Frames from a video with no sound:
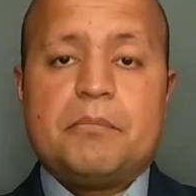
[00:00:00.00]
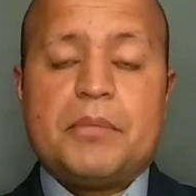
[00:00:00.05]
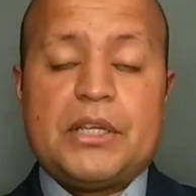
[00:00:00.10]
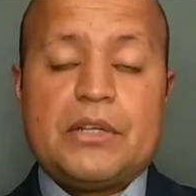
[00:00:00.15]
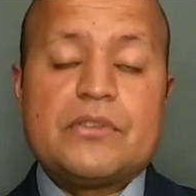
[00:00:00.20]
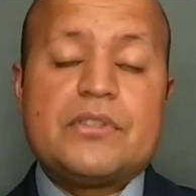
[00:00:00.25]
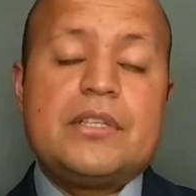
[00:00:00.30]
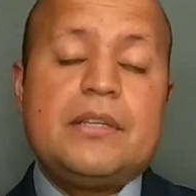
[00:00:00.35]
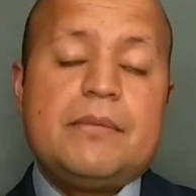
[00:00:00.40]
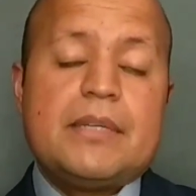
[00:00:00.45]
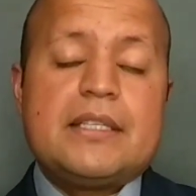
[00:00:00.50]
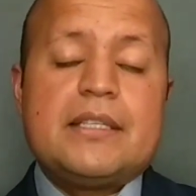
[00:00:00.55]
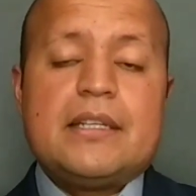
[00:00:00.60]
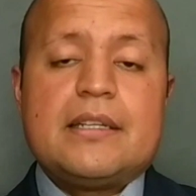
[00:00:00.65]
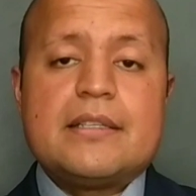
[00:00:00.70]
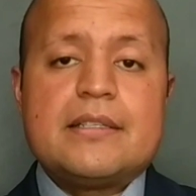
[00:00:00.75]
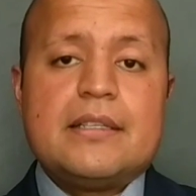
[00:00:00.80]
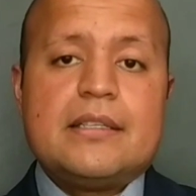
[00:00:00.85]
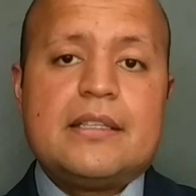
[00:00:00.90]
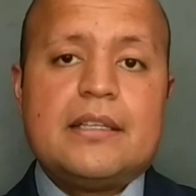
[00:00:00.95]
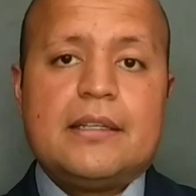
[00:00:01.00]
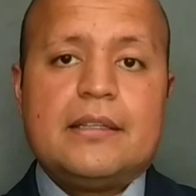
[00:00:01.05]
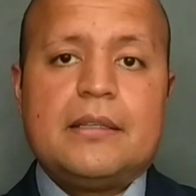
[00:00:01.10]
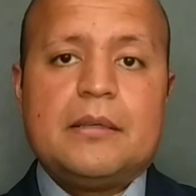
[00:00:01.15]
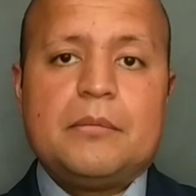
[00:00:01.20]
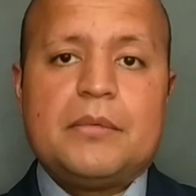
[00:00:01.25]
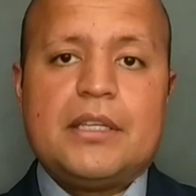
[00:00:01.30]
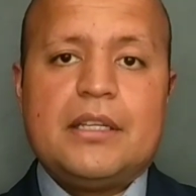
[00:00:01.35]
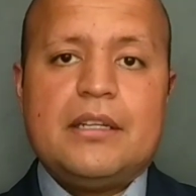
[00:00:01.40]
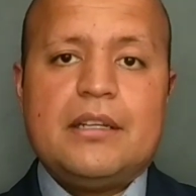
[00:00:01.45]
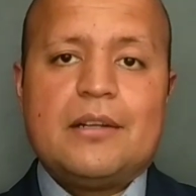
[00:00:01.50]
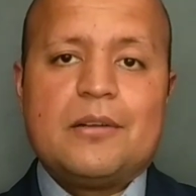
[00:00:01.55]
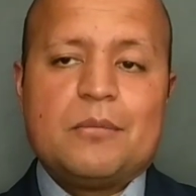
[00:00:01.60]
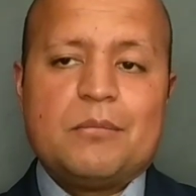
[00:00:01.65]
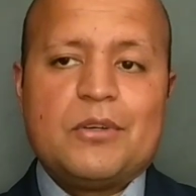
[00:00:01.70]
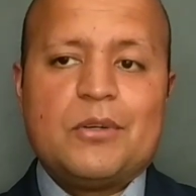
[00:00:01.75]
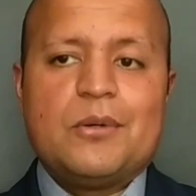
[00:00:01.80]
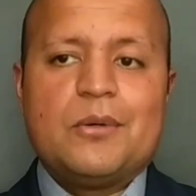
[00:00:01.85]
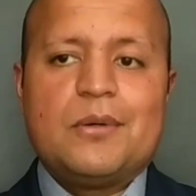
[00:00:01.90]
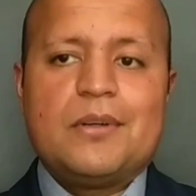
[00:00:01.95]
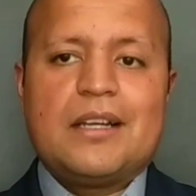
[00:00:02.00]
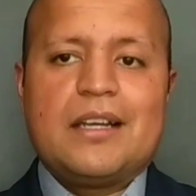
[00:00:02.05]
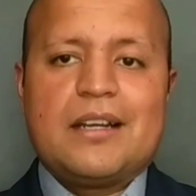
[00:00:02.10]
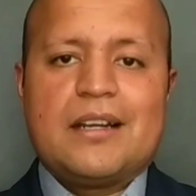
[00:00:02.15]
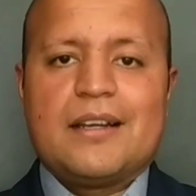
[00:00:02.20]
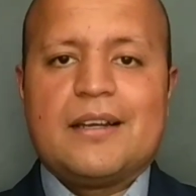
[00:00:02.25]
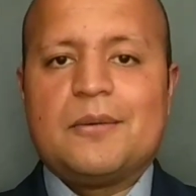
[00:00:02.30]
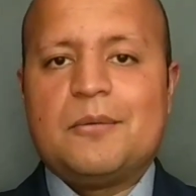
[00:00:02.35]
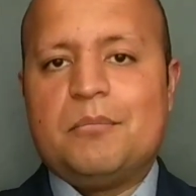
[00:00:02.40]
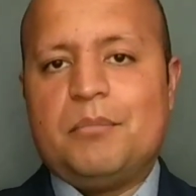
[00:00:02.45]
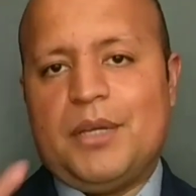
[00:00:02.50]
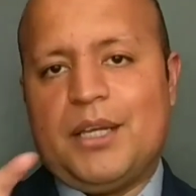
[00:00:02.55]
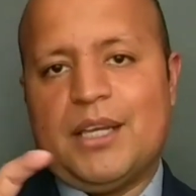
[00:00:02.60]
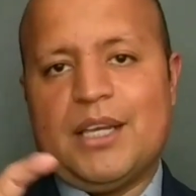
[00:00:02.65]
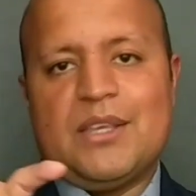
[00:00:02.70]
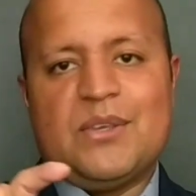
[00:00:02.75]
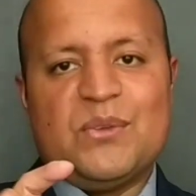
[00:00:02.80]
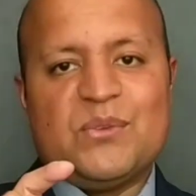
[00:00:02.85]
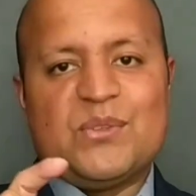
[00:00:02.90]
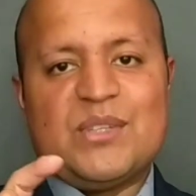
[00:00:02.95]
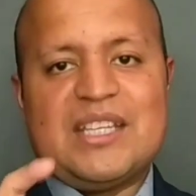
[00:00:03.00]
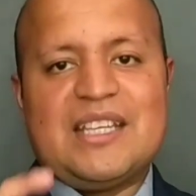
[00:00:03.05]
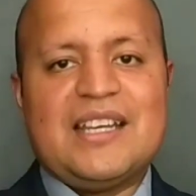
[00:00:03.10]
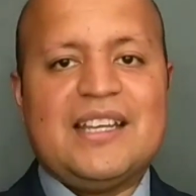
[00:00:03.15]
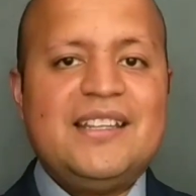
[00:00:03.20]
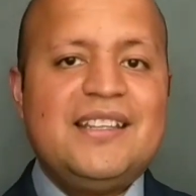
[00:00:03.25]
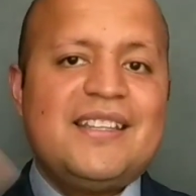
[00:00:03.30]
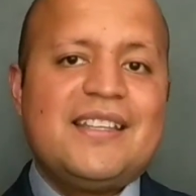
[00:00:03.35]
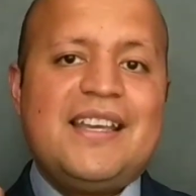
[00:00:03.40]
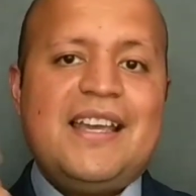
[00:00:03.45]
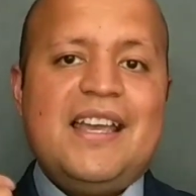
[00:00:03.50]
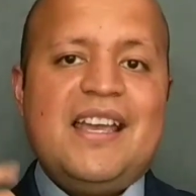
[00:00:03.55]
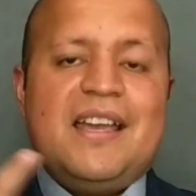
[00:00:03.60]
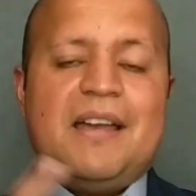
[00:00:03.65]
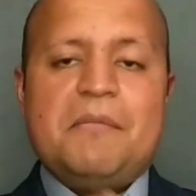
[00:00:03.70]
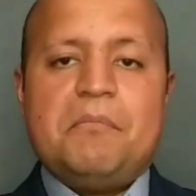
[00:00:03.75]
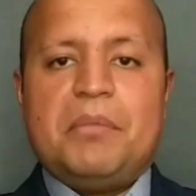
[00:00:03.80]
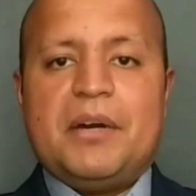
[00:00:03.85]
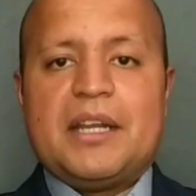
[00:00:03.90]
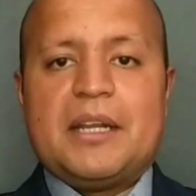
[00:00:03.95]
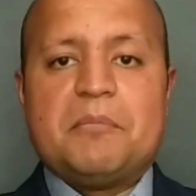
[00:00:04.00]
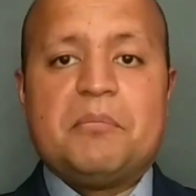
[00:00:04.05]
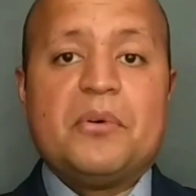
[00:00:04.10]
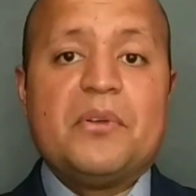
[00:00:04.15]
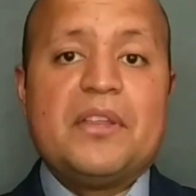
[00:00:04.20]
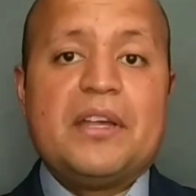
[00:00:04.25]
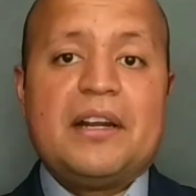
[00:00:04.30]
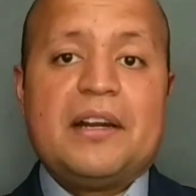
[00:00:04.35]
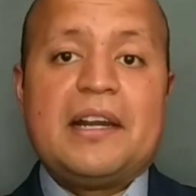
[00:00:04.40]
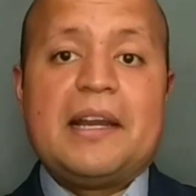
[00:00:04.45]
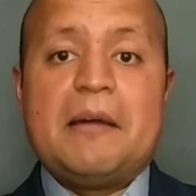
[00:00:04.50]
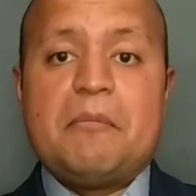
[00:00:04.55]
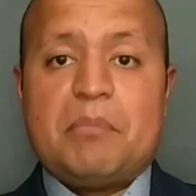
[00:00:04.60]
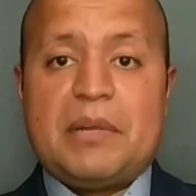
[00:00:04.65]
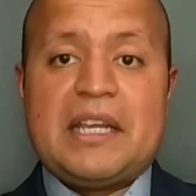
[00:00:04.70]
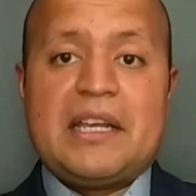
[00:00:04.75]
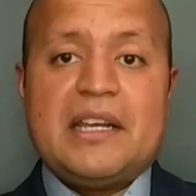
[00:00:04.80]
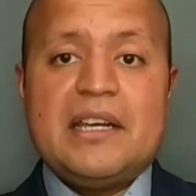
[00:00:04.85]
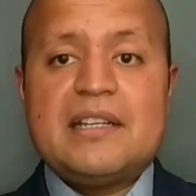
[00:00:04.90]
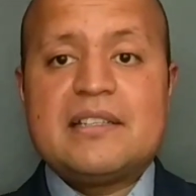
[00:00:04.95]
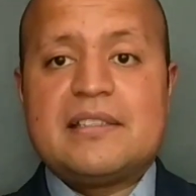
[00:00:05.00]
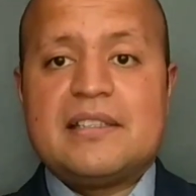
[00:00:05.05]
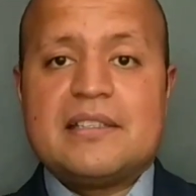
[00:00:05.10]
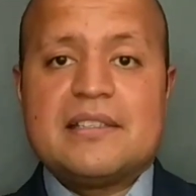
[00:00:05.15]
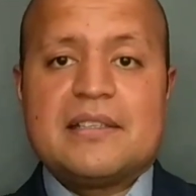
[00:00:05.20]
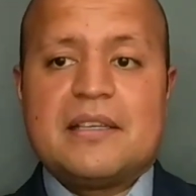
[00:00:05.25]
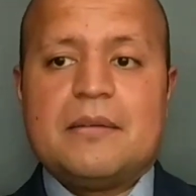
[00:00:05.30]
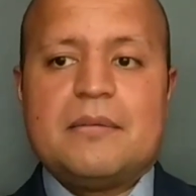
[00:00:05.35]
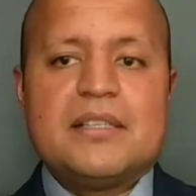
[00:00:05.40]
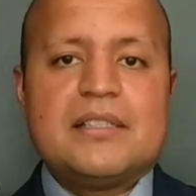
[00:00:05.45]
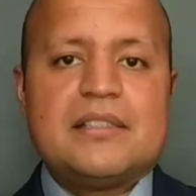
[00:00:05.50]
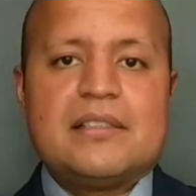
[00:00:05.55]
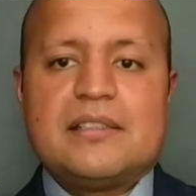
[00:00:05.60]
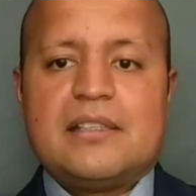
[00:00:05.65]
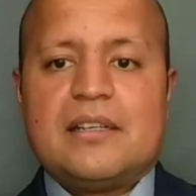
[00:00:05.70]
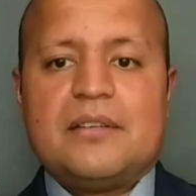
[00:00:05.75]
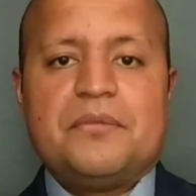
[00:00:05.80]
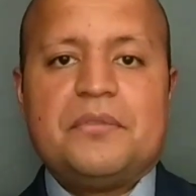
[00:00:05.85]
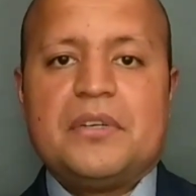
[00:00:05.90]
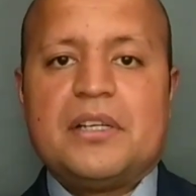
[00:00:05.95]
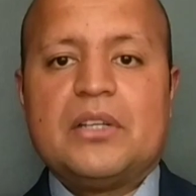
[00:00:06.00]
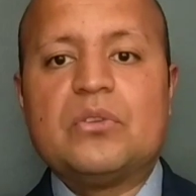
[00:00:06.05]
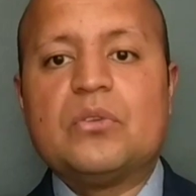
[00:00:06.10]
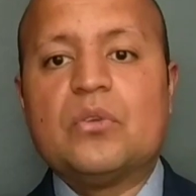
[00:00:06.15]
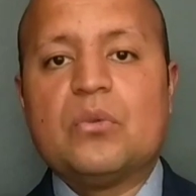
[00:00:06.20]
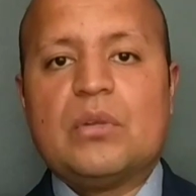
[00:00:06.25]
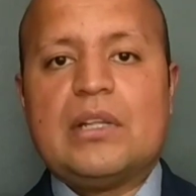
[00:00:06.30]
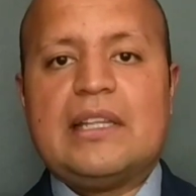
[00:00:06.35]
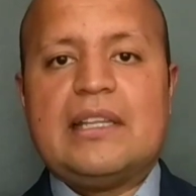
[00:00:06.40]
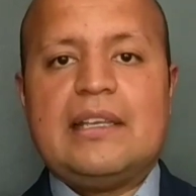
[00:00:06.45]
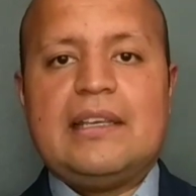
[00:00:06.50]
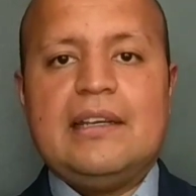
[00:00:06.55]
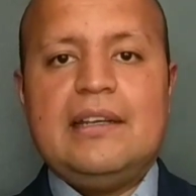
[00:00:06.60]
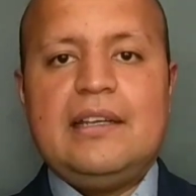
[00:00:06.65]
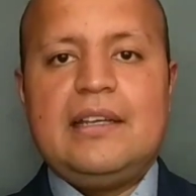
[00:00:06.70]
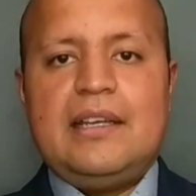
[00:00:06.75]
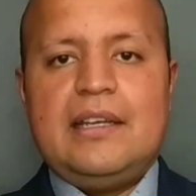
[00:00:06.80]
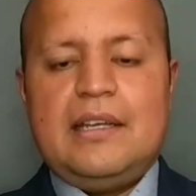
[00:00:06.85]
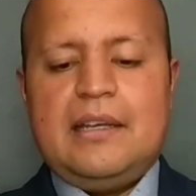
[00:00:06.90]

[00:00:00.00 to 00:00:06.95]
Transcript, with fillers: Pero sí vas a necesitar también a lo mejor cargar un pequeño decant para poder reaplicar si es que vas a estar afuera todo el día